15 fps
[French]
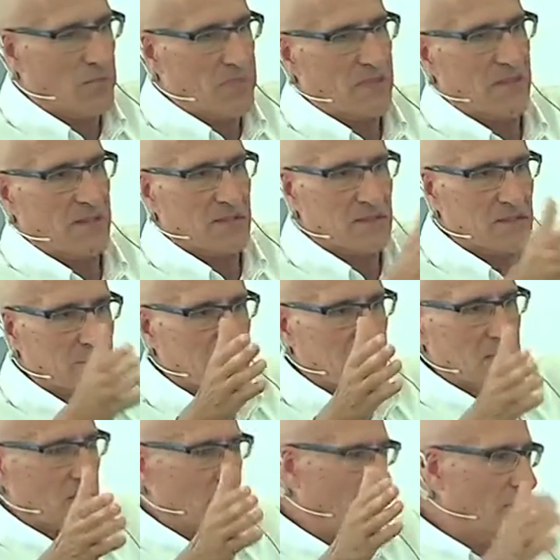du sportif
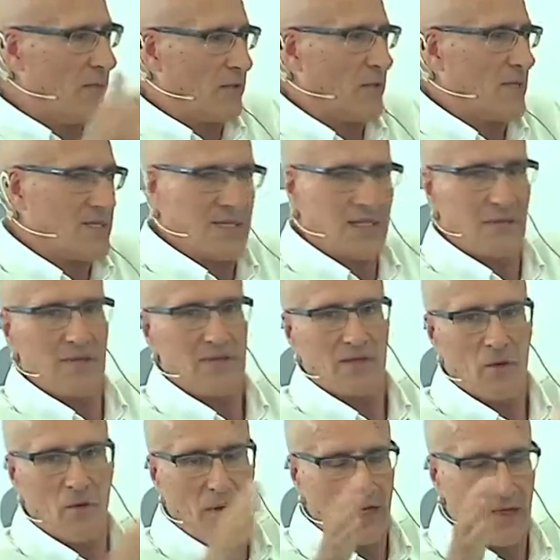quand on sait que
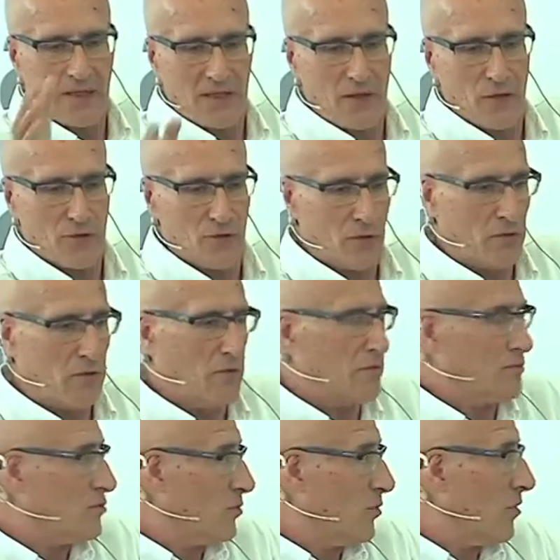on est en
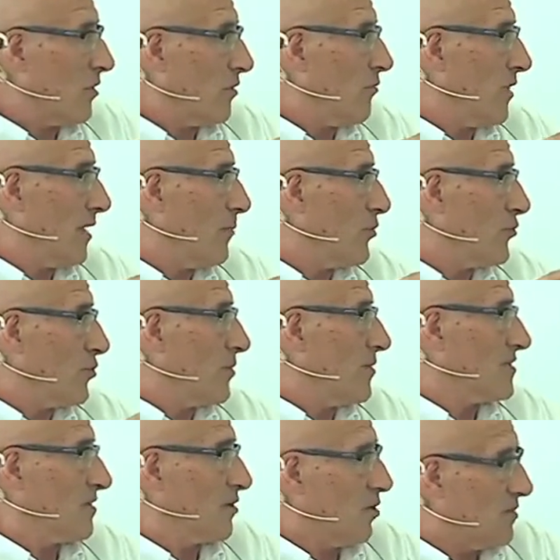compétition avec un,
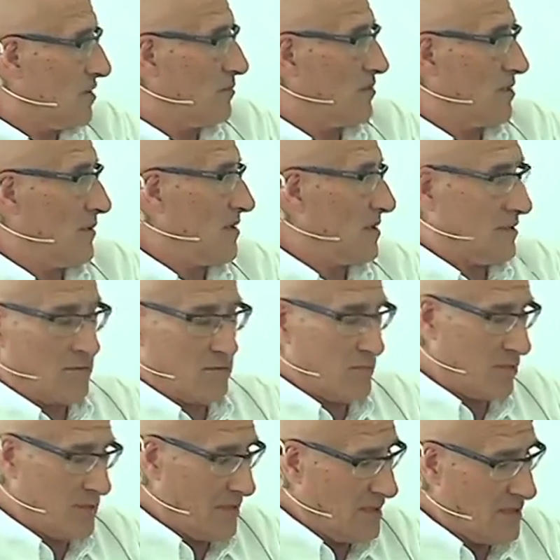sur un bateau qui
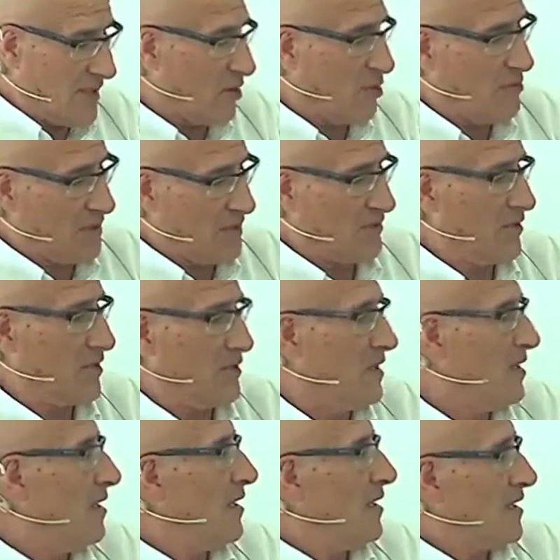est, qui est pareil.
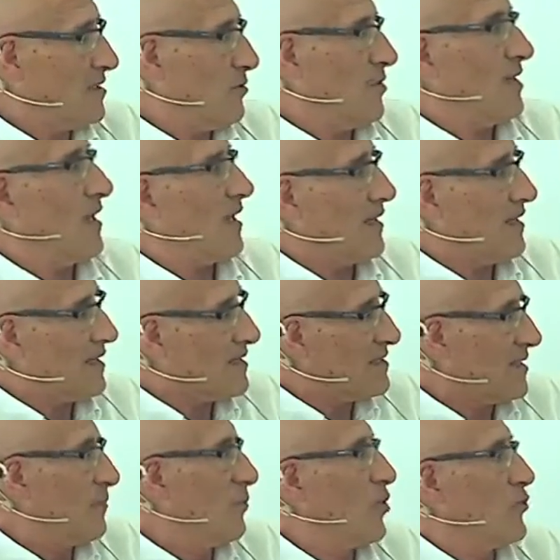On est
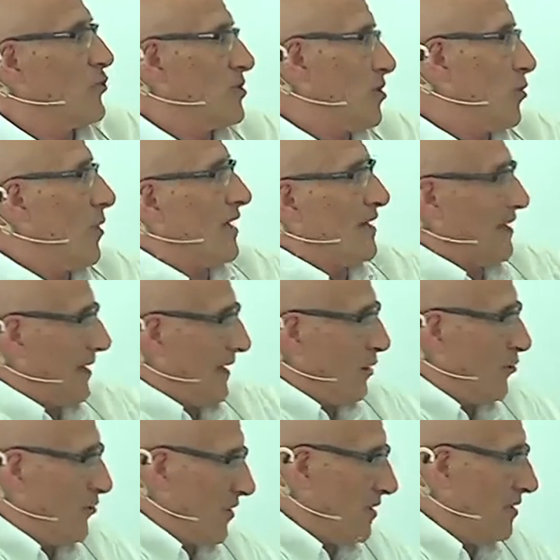convaincu que
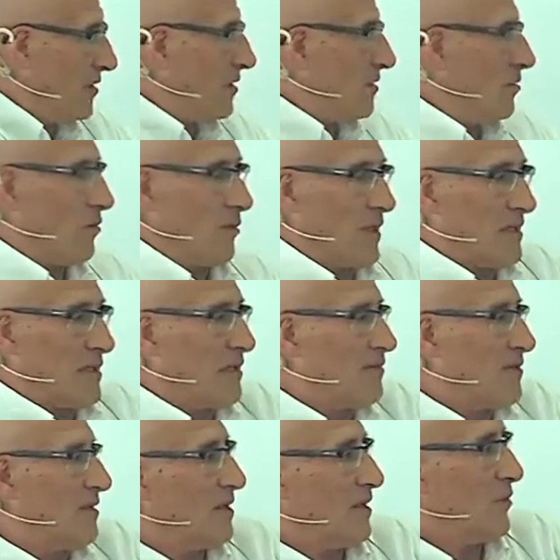cette moto est
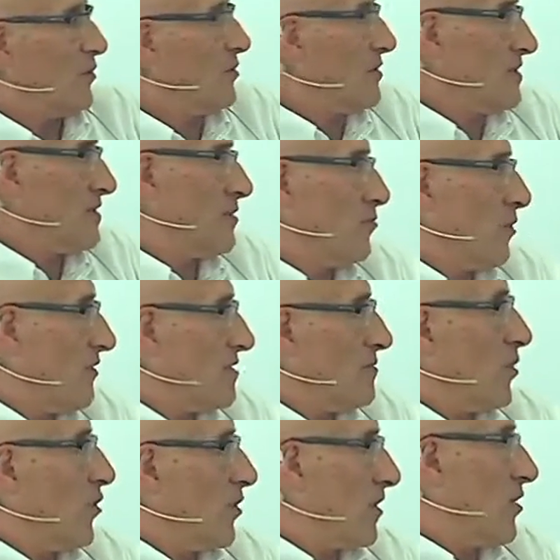la même, est
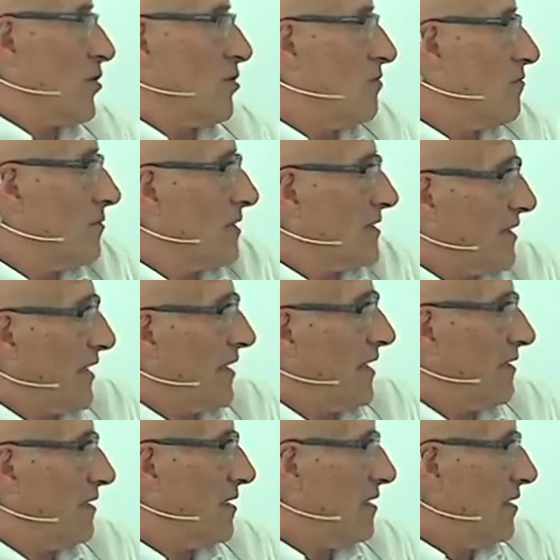identique. Eh bien,
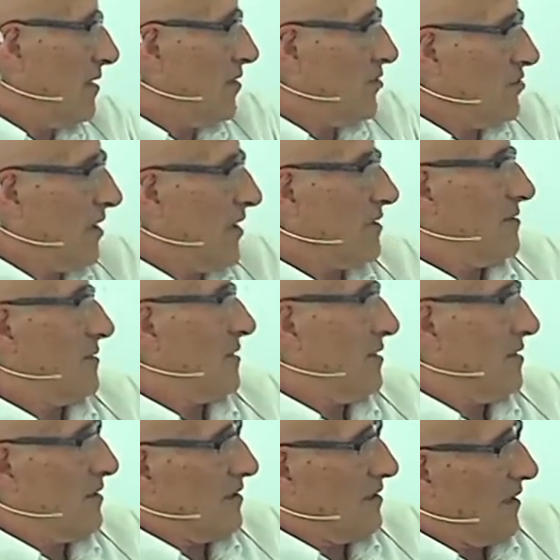si euh, tu
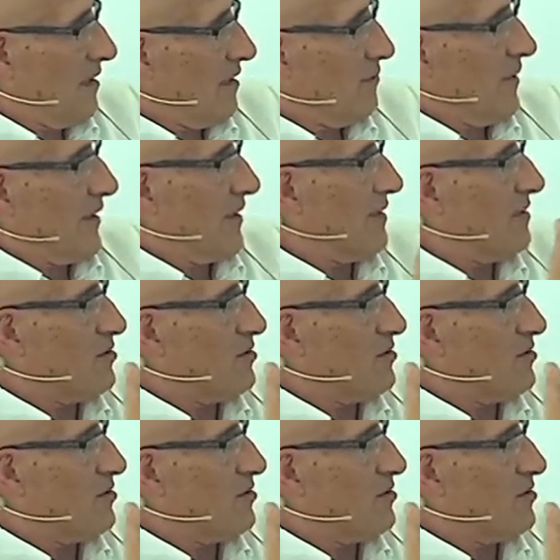vas gagner, si